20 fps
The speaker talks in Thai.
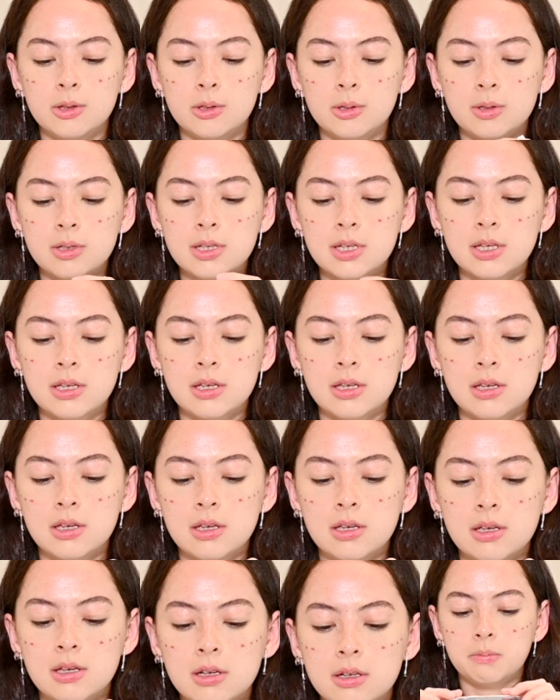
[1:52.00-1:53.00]
ตัวนี้
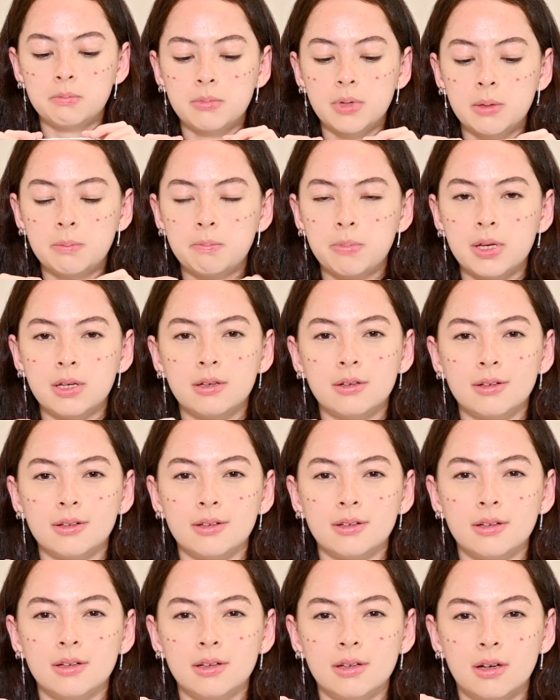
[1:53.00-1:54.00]
มันเป็น
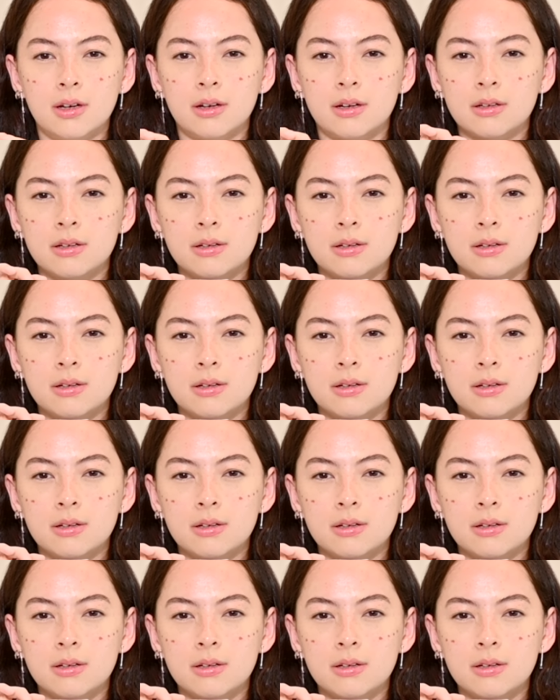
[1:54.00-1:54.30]
เนื้อ